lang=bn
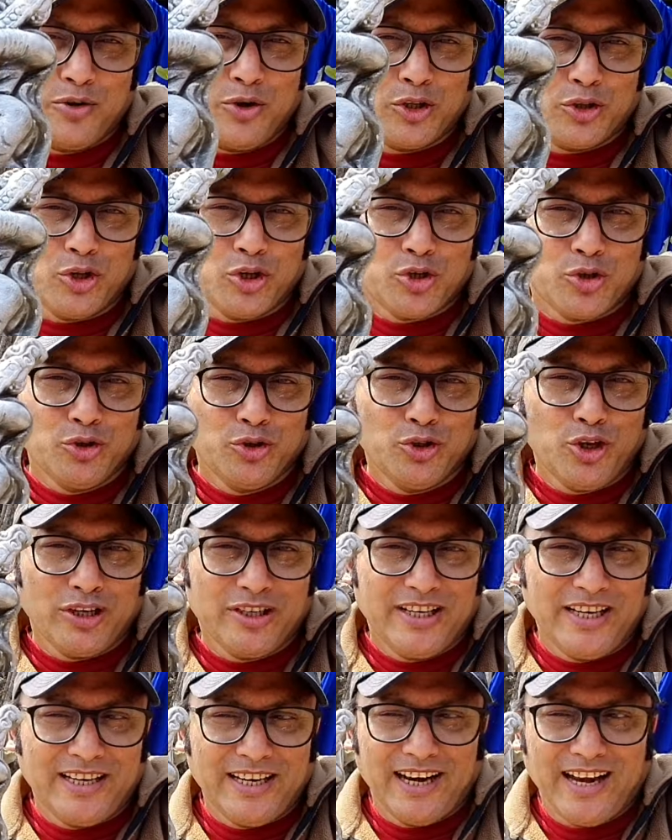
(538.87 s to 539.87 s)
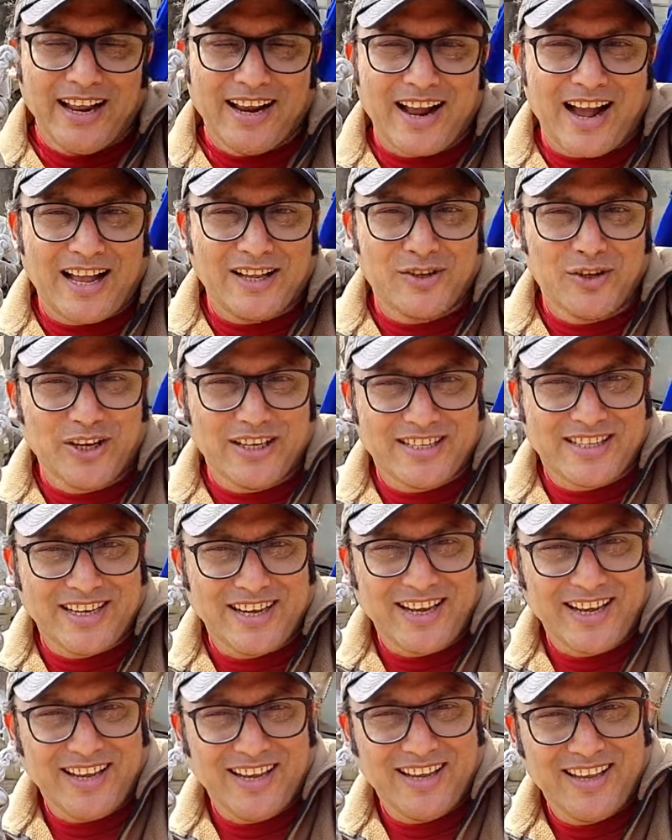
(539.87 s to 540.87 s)
কত সুন্দর ডিটেলে কাজ হয়েছে
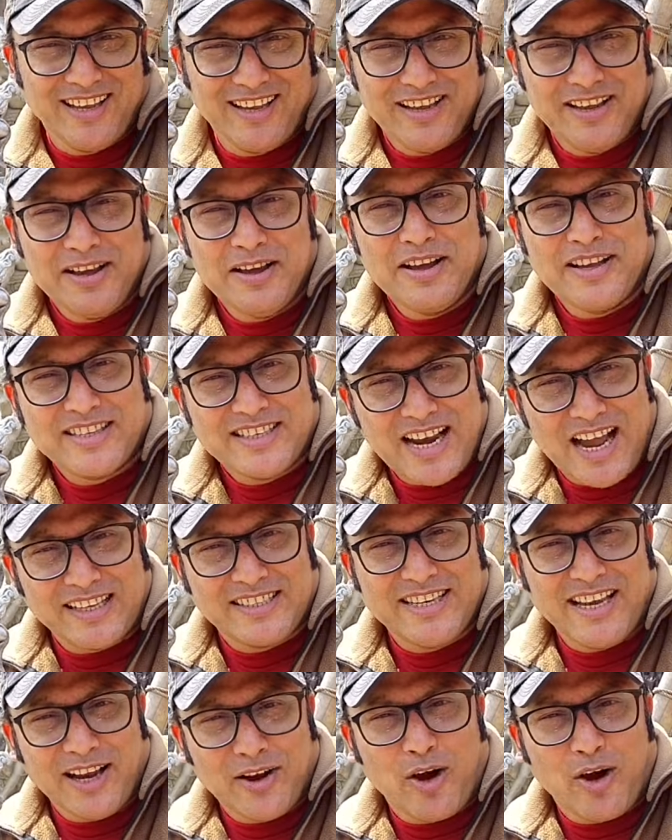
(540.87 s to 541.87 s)
ছাঁচে